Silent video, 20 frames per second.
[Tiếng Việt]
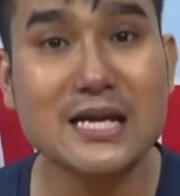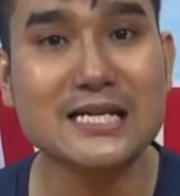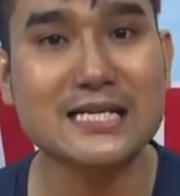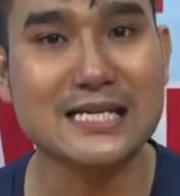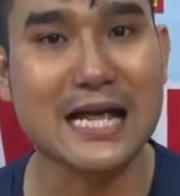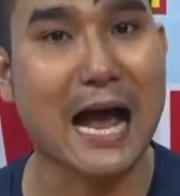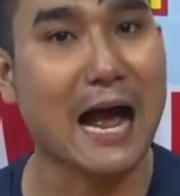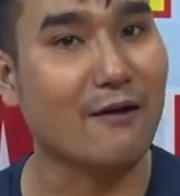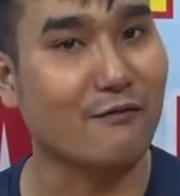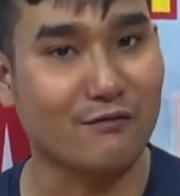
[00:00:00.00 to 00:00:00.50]
pin
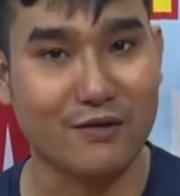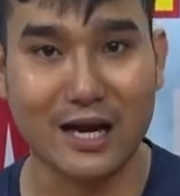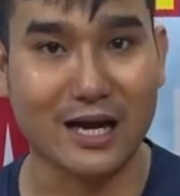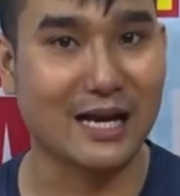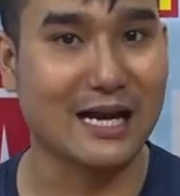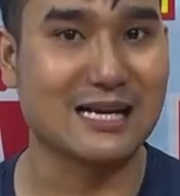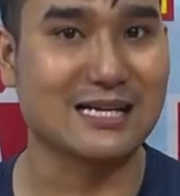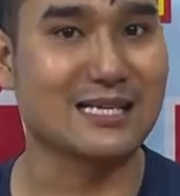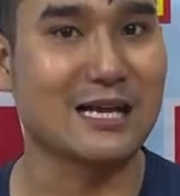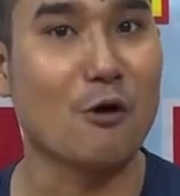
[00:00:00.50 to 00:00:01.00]
sạc
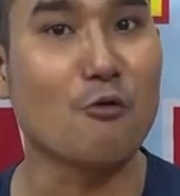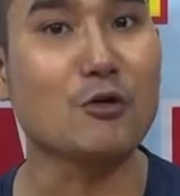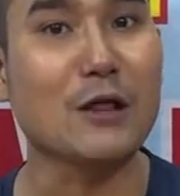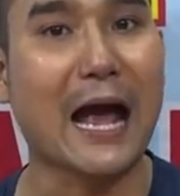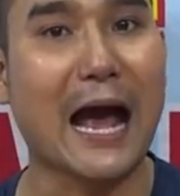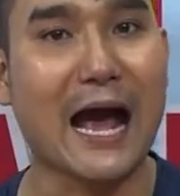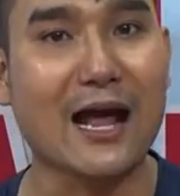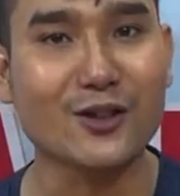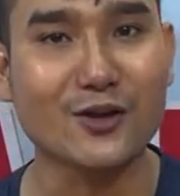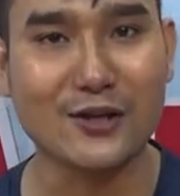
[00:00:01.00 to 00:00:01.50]
vẫn là 6
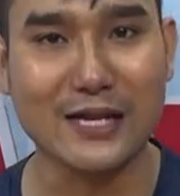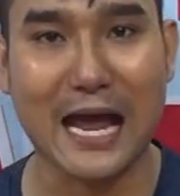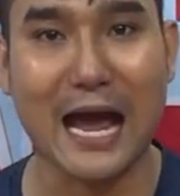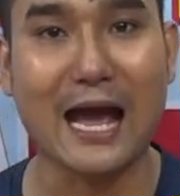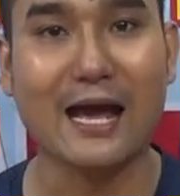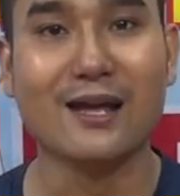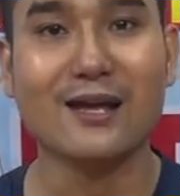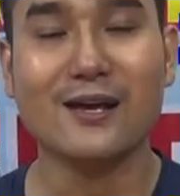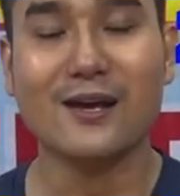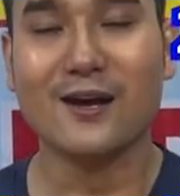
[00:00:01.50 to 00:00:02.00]
tháng thôi
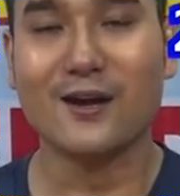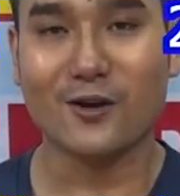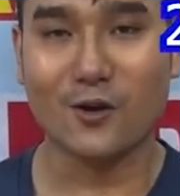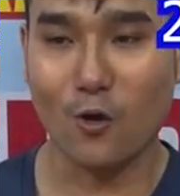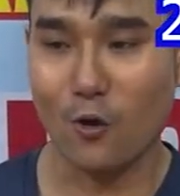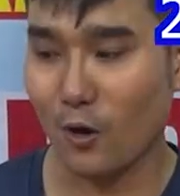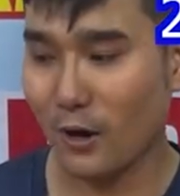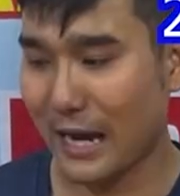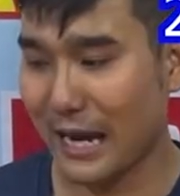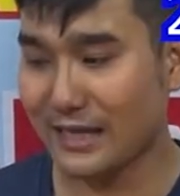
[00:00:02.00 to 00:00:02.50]
nha.
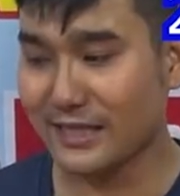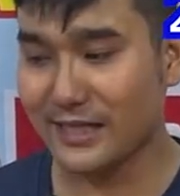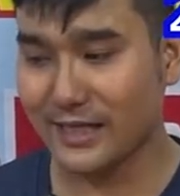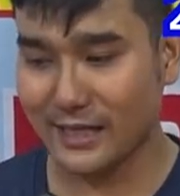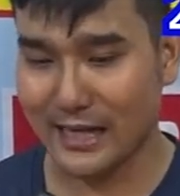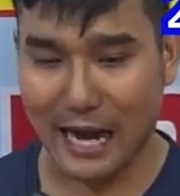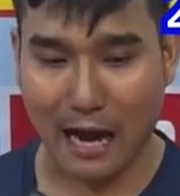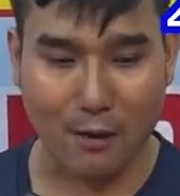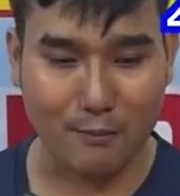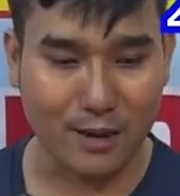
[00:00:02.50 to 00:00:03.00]
Rồi anh
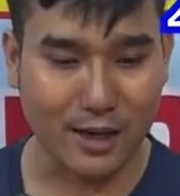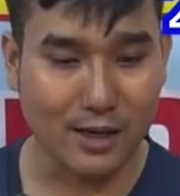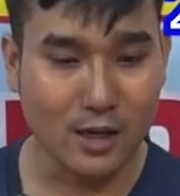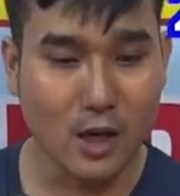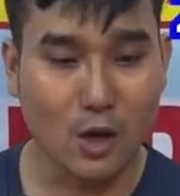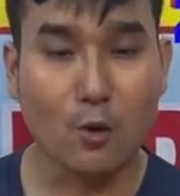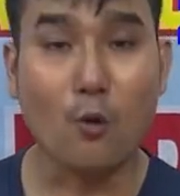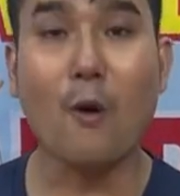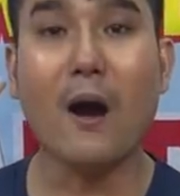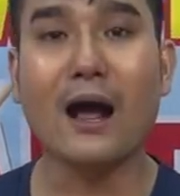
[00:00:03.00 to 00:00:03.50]
chị nào mà
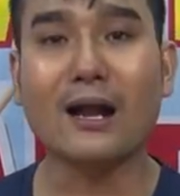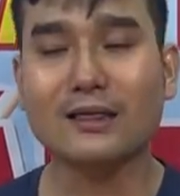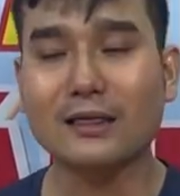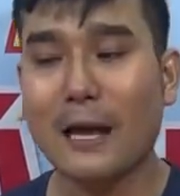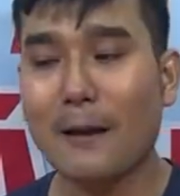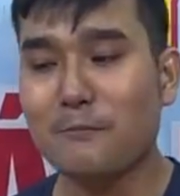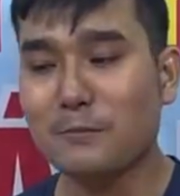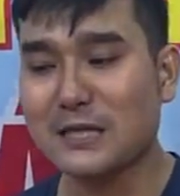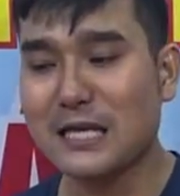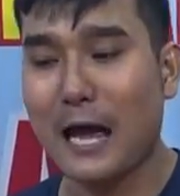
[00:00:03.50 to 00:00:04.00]
quan
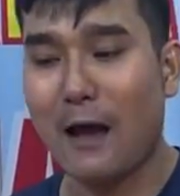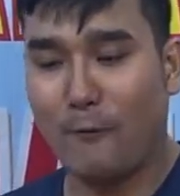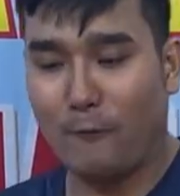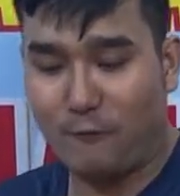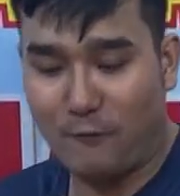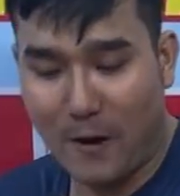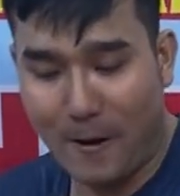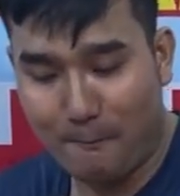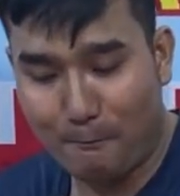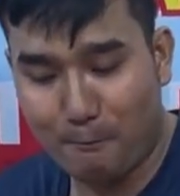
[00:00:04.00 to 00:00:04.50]
tâm sản
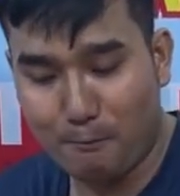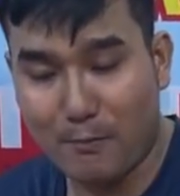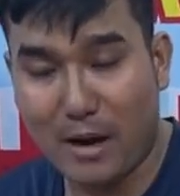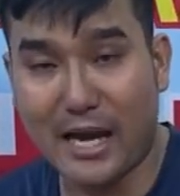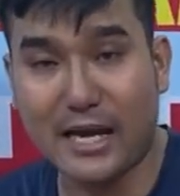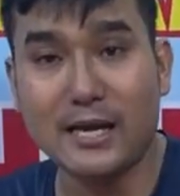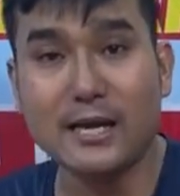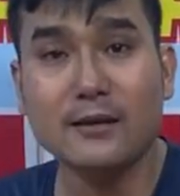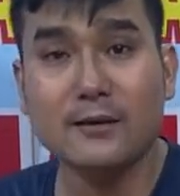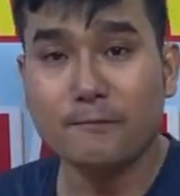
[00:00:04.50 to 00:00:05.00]
phẩm
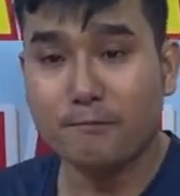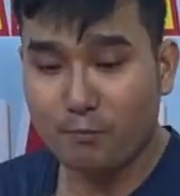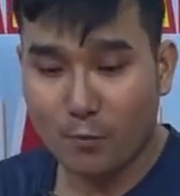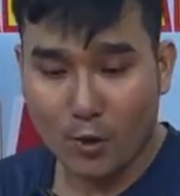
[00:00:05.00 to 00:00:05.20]
máy